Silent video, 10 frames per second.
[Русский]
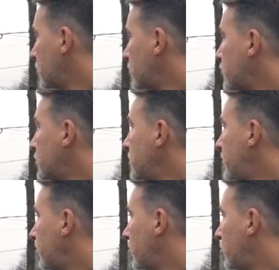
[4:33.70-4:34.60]
тоже уже не
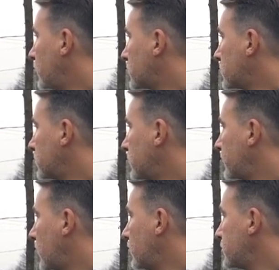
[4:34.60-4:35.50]
первый год э,
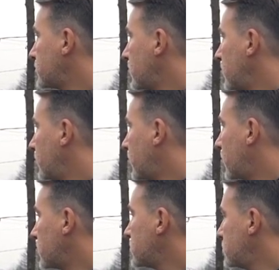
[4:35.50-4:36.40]
в таком состоянии
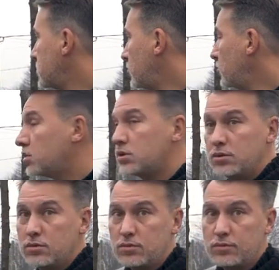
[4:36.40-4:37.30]
прекрасно зимует,
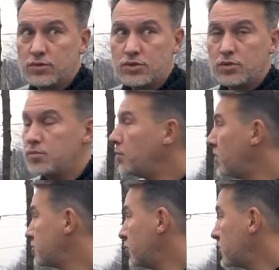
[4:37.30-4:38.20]
и весной мы
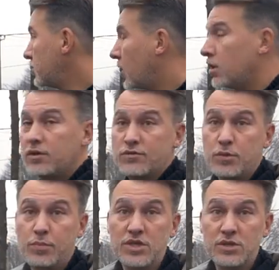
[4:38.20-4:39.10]
посмотрим, как это
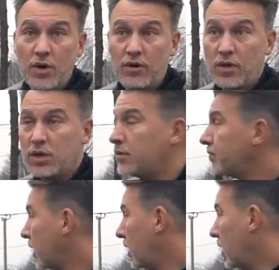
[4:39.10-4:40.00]
все перезимовало,
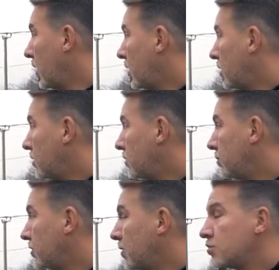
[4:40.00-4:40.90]

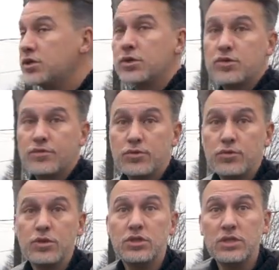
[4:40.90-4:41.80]
потому что это тоже все
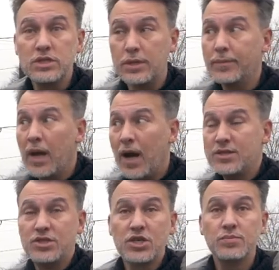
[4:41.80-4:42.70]
очень интересно.
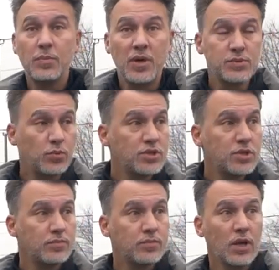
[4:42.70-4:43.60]
А сейчас мы
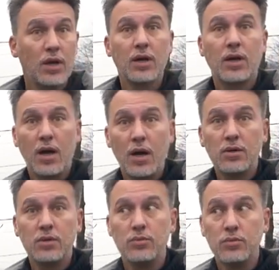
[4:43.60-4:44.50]
посмотрим,
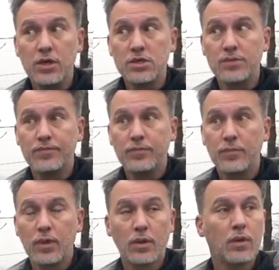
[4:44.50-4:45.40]
как у нас
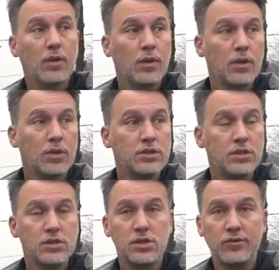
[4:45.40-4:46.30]

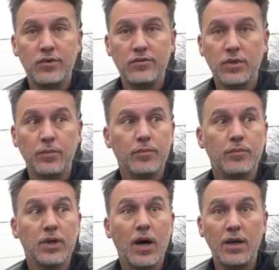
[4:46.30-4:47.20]
законсервированы
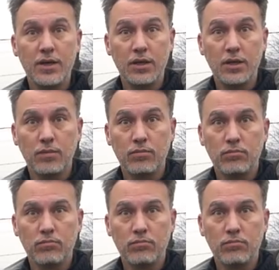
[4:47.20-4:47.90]
многолетники.